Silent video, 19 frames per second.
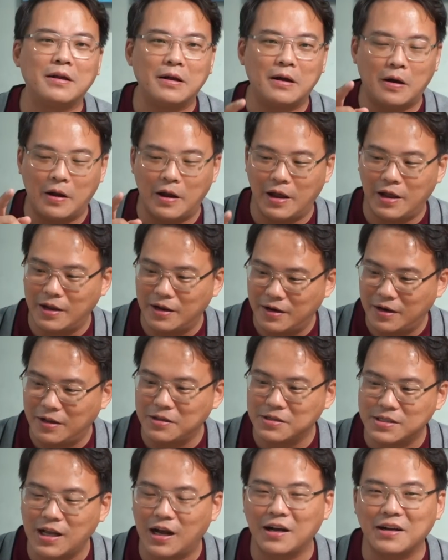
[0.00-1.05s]
哎，
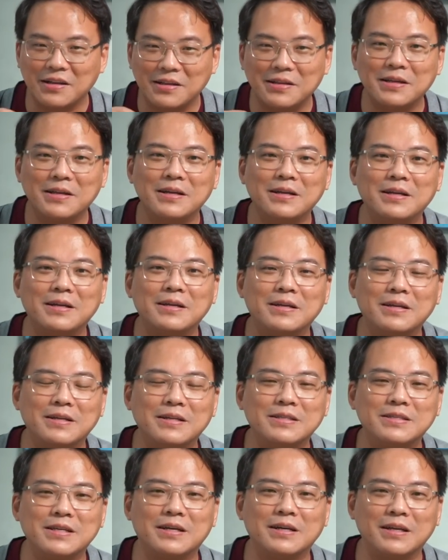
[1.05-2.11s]
宜上
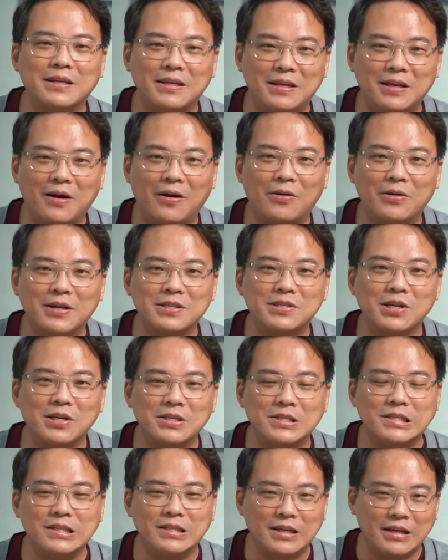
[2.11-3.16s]
这个以后的
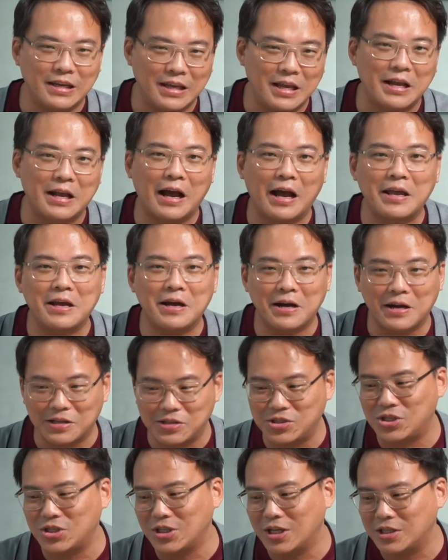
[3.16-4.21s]
成绩呢，应该也
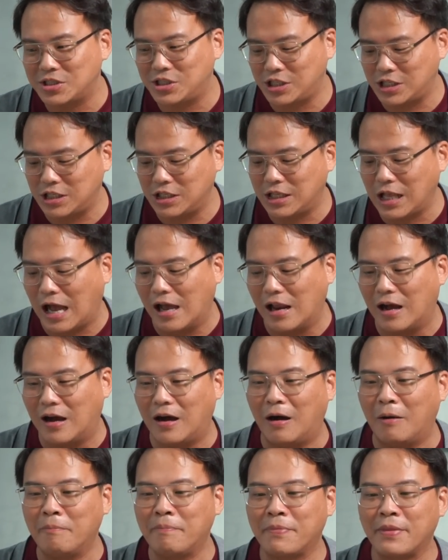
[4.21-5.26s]
很值得期待
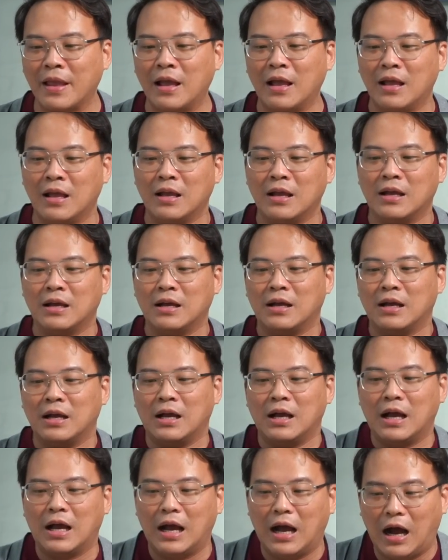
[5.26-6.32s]
啊。
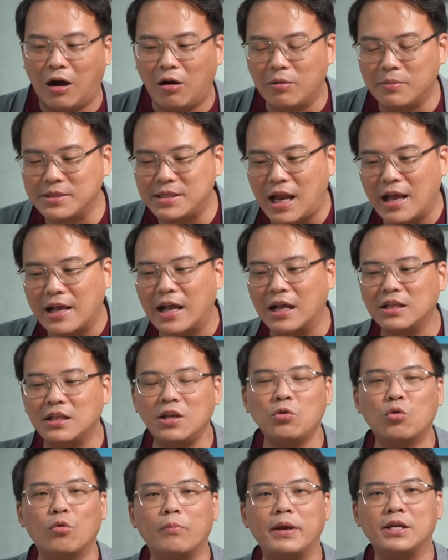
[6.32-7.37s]
好，我们再来看
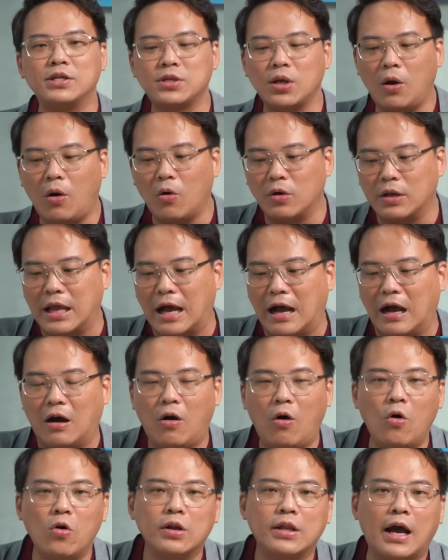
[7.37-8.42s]
第五名是 Honda。
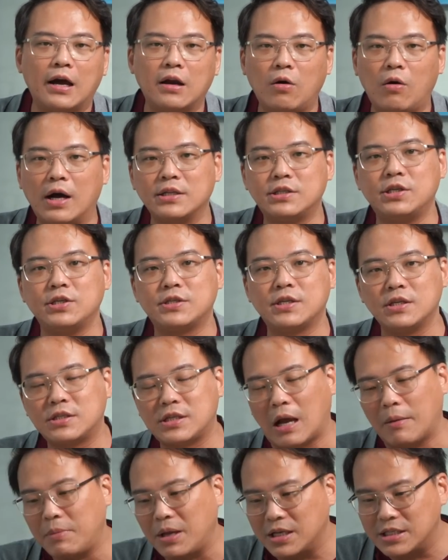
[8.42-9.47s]
Honda 的话，其实
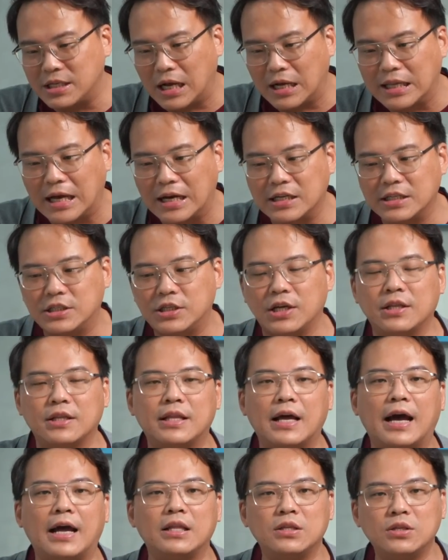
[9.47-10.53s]
产品相当的简
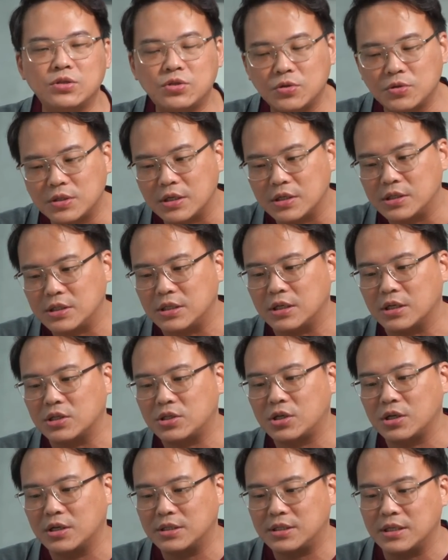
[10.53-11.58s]
单，就这几个
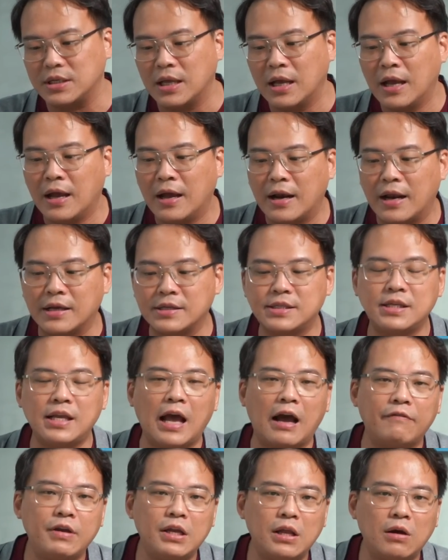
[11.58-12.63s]
车子。那
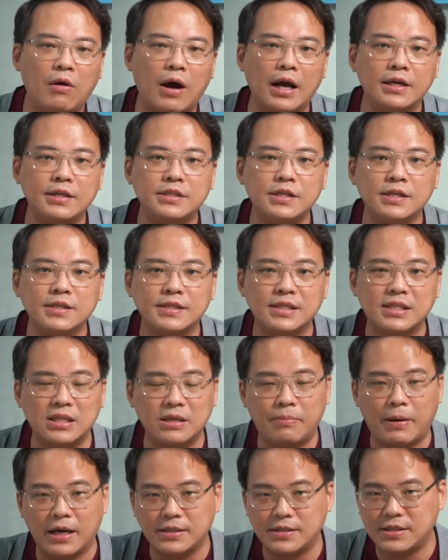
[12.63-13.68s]
CRV 的话，一千四
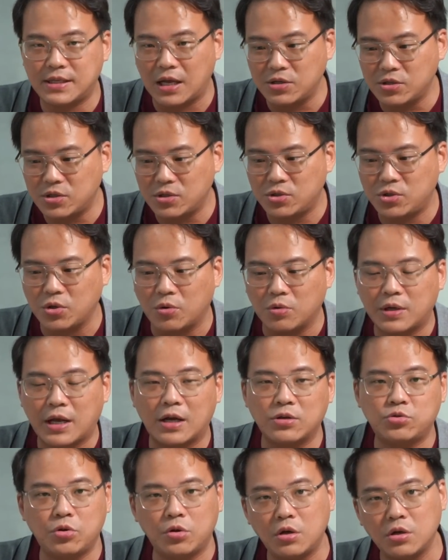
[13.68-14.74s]
百三十九
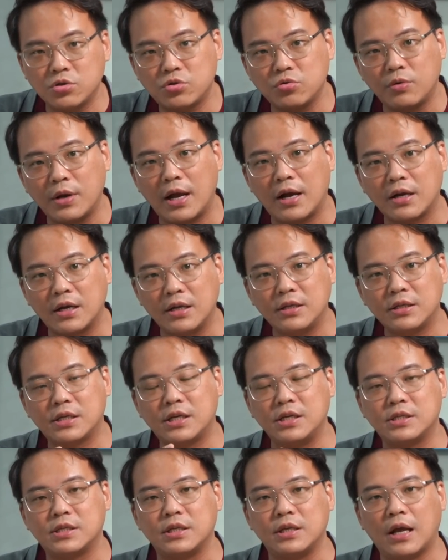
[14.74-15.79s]
台，绝对数量跟
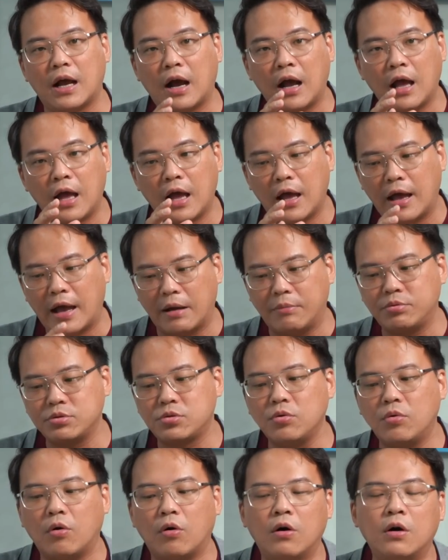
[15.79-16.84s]
k i s s 一样还不
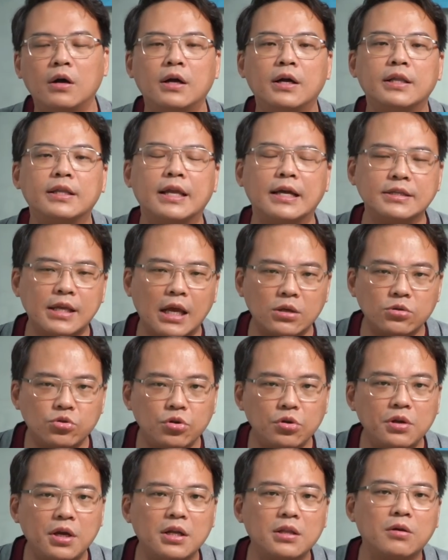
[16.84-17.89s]
错。但是按
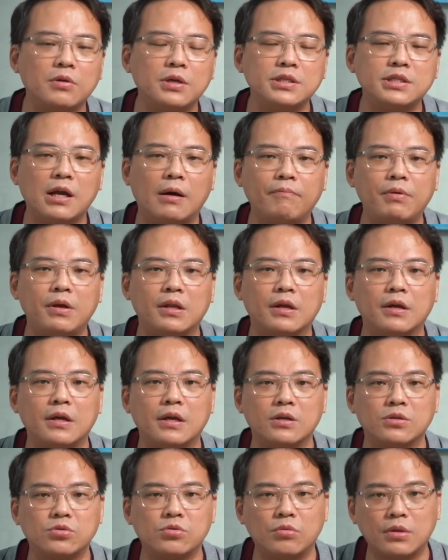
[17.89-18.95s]
去年同期相比呢，
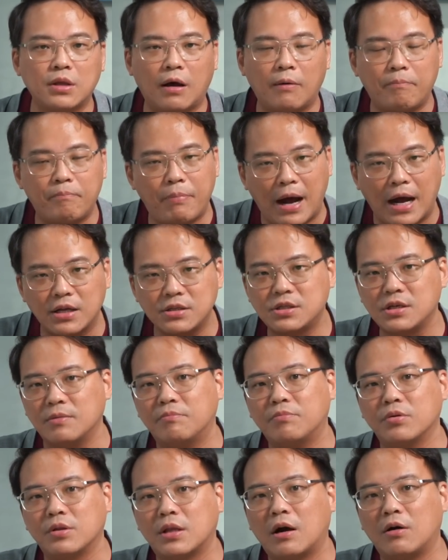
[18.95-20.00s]
也做到八成
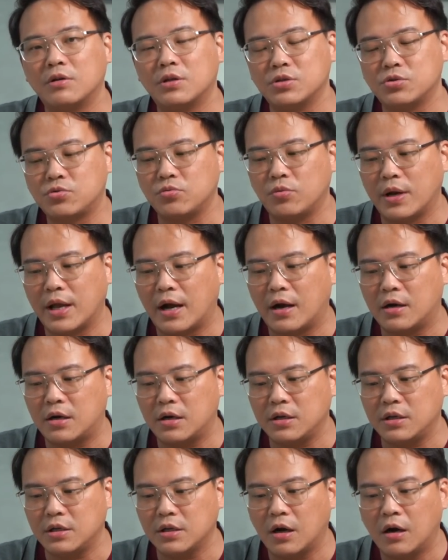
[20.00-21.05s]
不到的数量
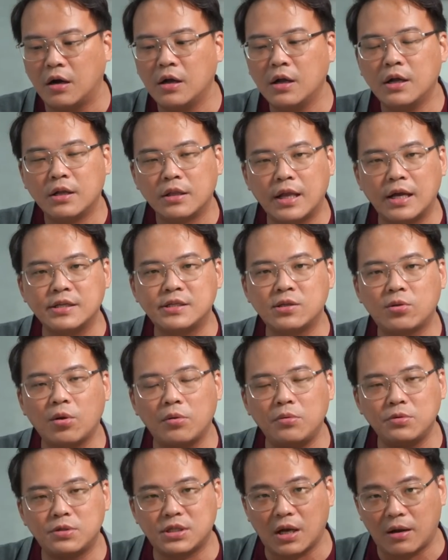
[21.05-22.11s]
而已啊。但是
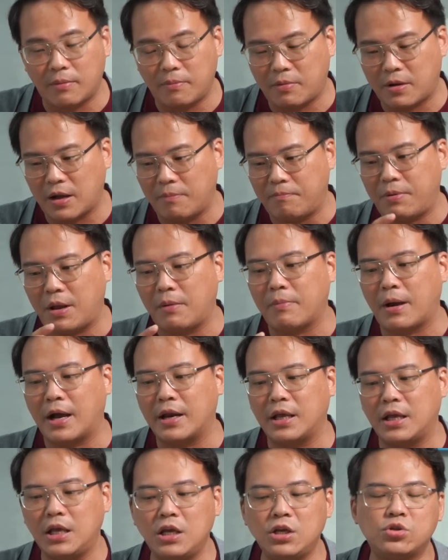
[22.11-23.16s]
对于整个品牌
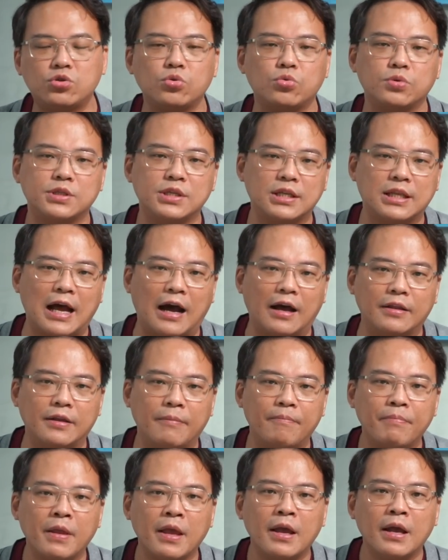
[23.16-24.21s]
的益助是大的。
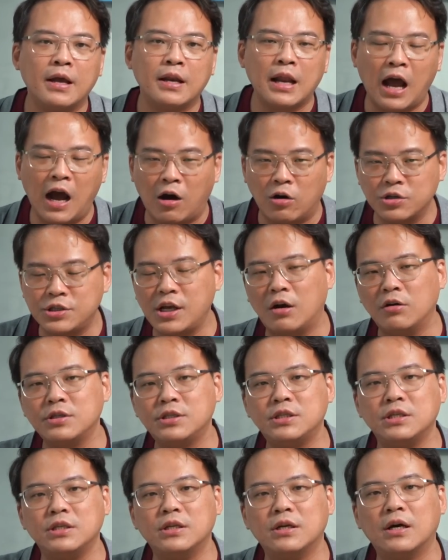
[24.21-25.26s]
那好消
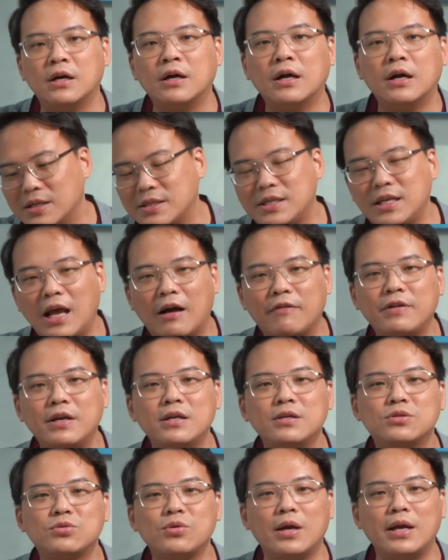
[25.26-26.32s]
息
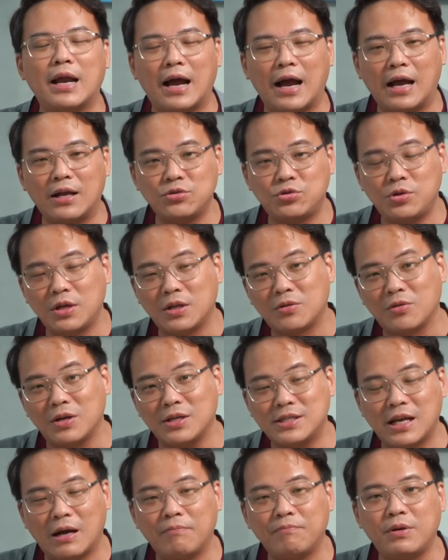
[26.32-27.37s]
呢，CRV 虽然和去年同期
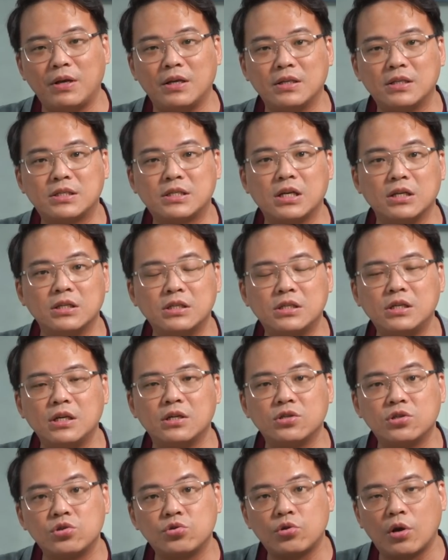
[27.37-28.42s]
相比呈
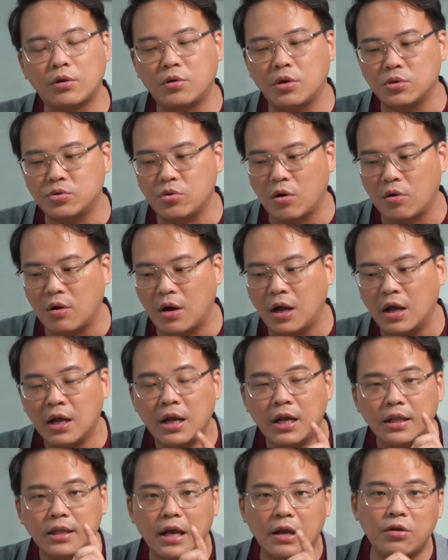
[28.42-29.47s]
现是衰退状况，
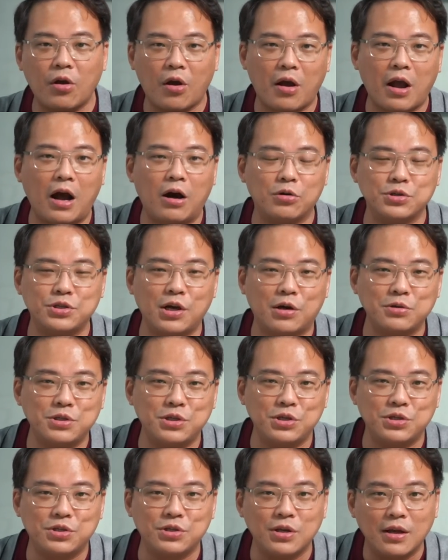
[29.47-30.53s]
但有一个好消
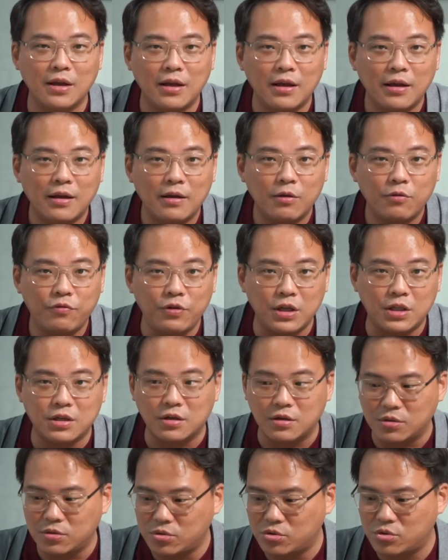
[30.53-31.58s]
息是 Fit
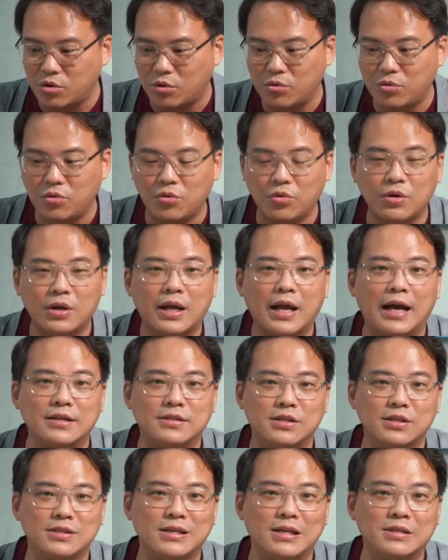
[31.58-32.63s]
终于开
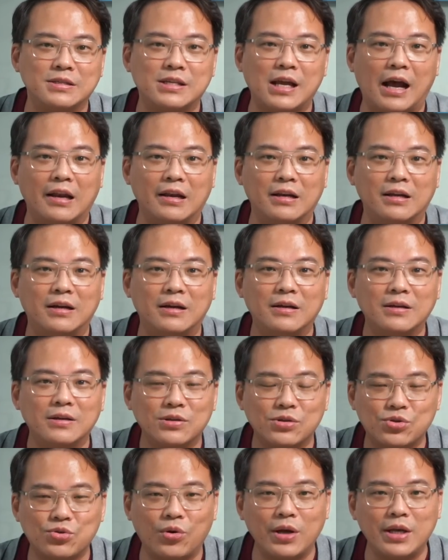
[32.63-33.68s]
始生产了。
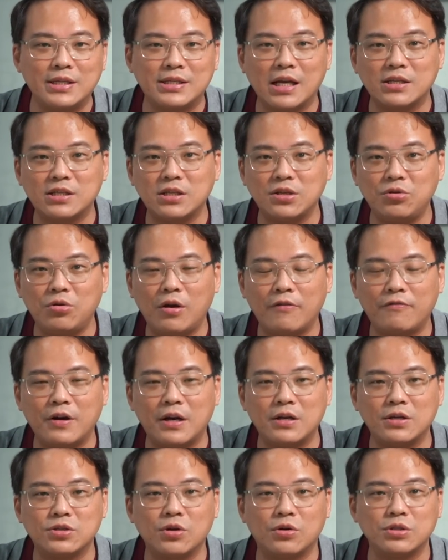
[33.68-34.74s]
所以在十一月份
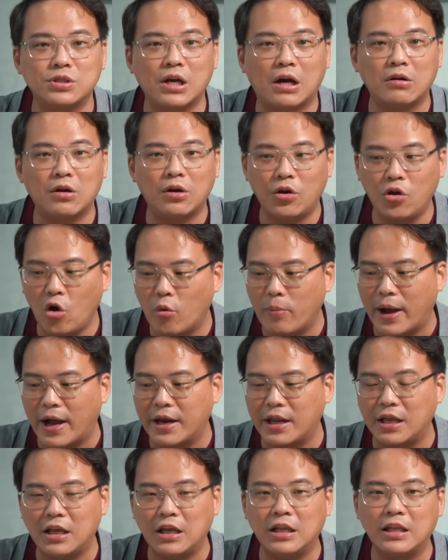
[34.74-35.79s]
的时候交了六百
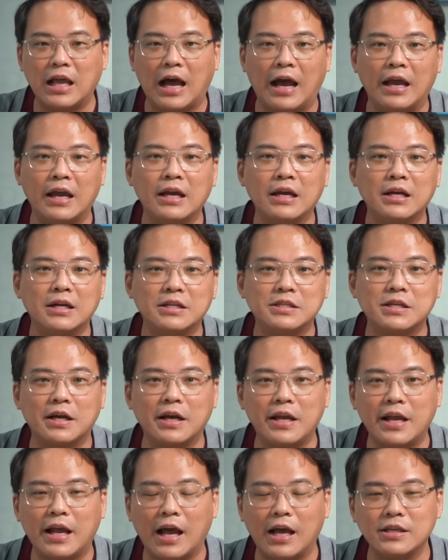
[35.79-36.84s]
零一台，这个
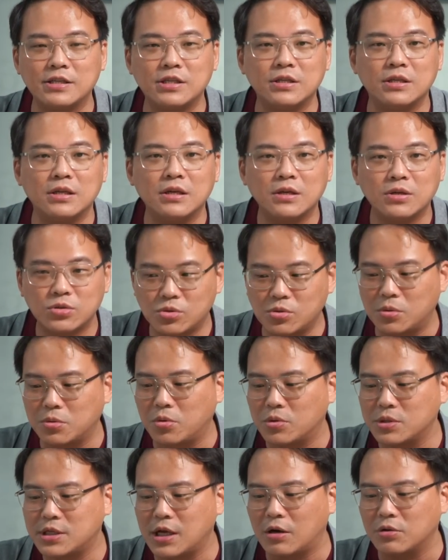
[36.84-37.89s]
应该是做
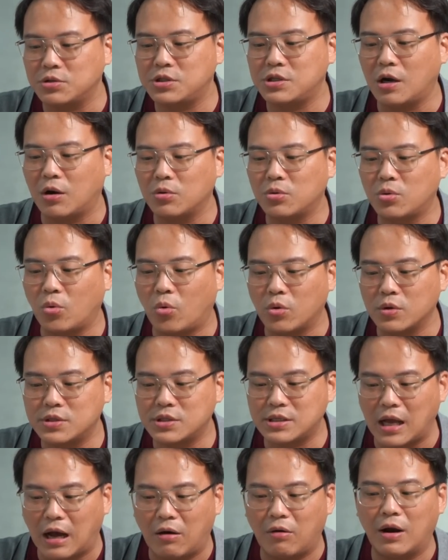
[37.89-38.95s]
多少交多
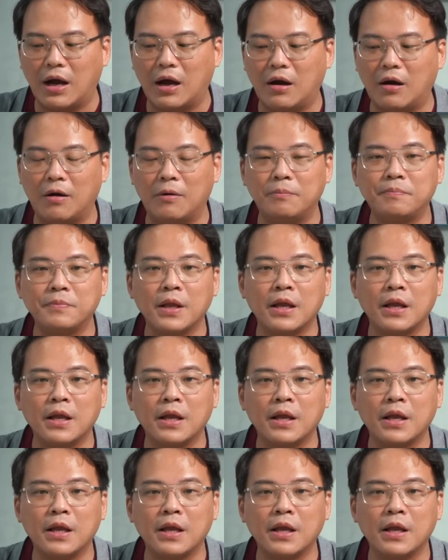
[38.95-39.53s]
少了哈。